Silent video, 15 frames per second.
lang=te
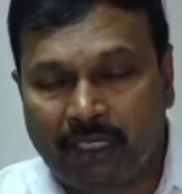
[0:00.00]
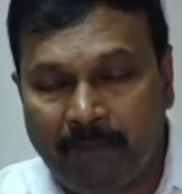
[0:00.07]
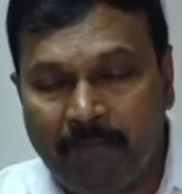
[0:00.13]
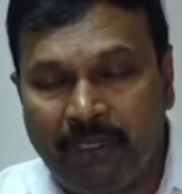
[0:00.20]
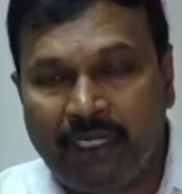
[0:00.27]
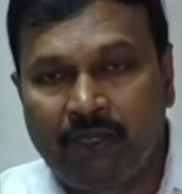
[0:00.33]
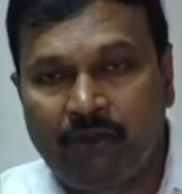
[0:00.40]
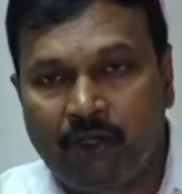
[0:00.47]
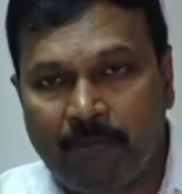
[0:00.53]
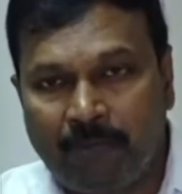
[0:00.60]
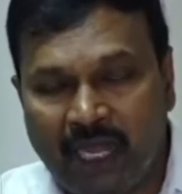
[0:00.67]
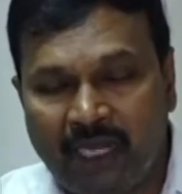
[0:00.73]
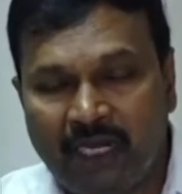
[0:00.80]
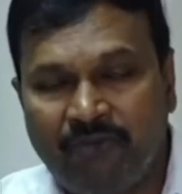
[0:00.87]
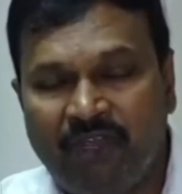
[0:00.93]
కంప్లీట్గా ఒక
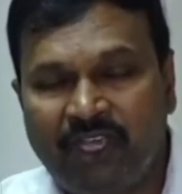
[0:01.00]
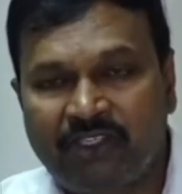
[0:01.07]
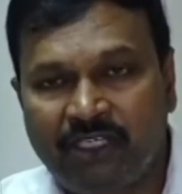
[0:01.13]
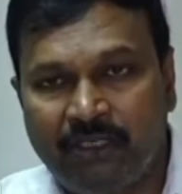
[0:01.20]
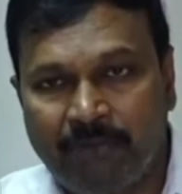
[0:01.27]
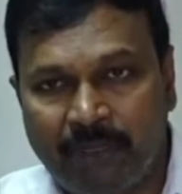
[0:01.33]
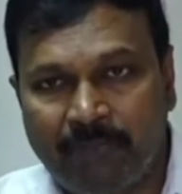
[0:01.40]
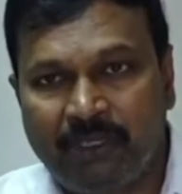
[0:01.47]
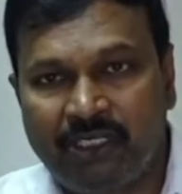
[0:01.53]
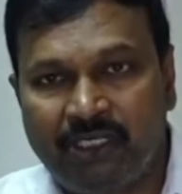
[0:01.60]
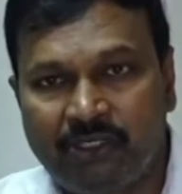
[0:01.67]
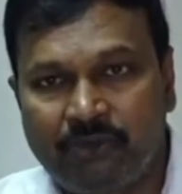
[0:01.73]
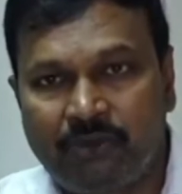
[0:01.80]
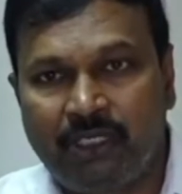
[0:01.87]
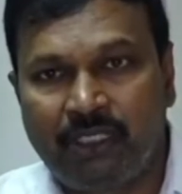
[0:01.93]
ప్లాన్ ఆఫ్ యాక్షన్ ప్రిపేర్
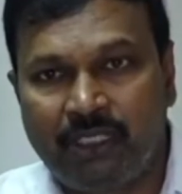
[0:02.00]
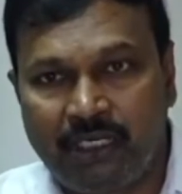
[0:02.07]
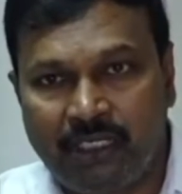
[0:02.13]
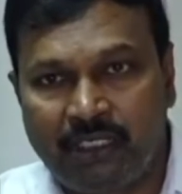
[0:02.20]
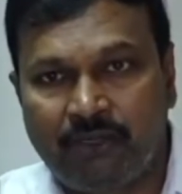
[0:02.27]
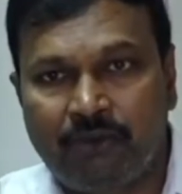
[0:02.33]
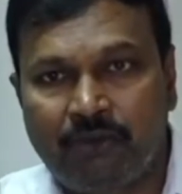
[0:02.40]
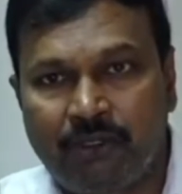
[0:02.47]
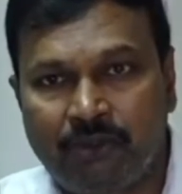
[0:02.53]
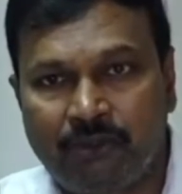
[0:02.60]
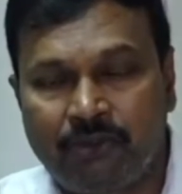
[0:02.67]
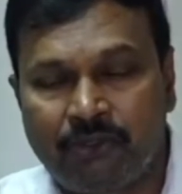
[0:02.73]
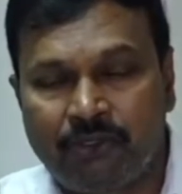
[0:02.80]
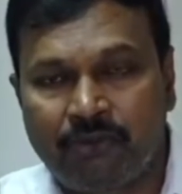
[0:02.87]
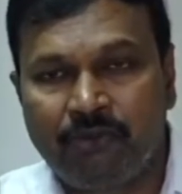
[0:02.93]
చేసుకొని దాన్ని ఎదుర్కోవడం
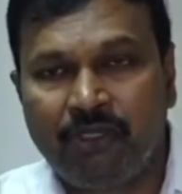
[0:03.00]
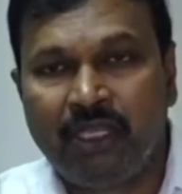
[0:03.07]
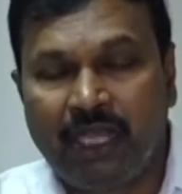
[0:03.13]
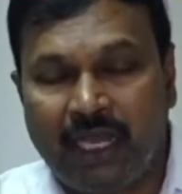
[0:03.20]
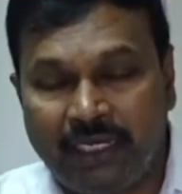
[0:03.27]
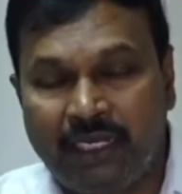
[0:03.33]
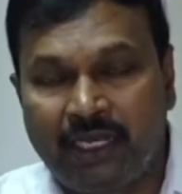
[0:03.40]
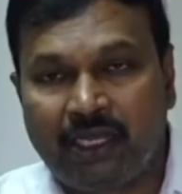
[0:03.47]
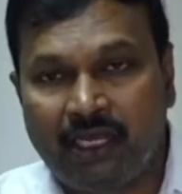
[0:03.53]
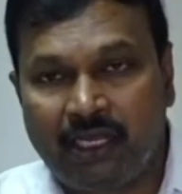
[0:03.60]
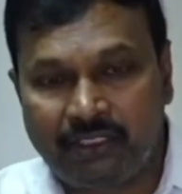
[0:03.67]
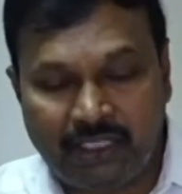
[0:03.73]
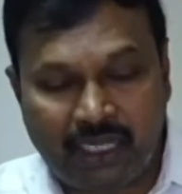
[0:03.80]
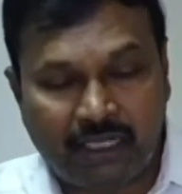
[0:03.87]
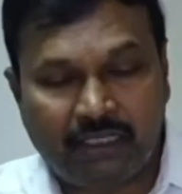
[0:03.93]
కోసం అన్ని రకాల
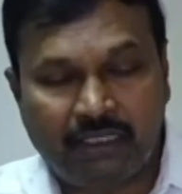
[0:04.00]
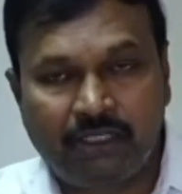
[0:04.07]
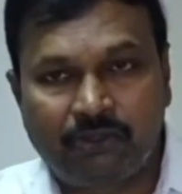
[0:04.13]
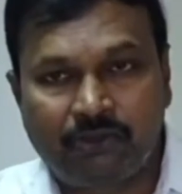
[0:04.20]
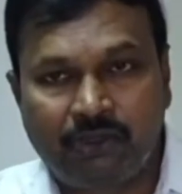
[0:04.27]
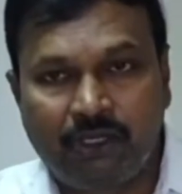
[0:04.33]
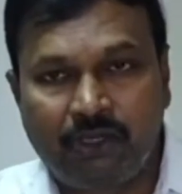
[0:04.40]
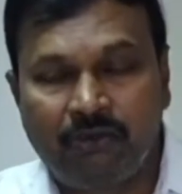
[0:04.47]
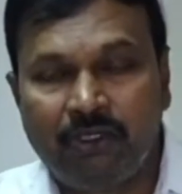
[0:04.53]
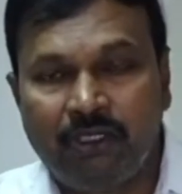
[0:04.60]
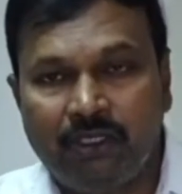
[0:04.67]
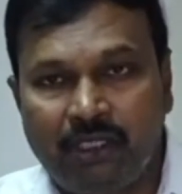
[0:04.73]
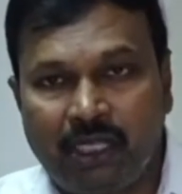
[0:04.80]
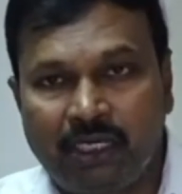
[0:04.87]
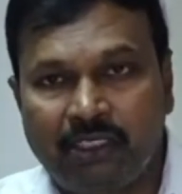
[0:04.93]
జాగ్రత్తలు తీసుకున్నాం
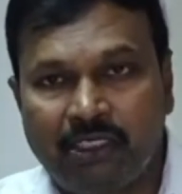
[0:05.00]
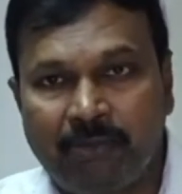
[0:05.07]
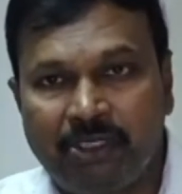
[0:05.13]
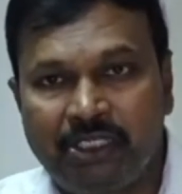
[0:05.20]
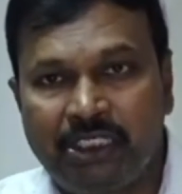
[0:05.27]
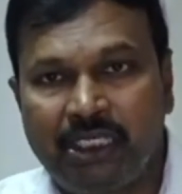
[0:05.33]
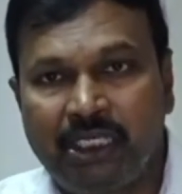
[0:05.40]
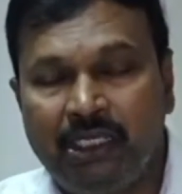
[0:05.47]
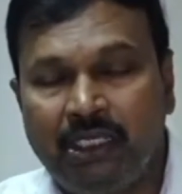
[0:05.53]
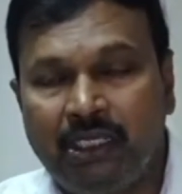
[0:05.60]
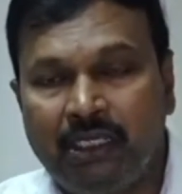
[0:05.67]
దానికి సంబంధించి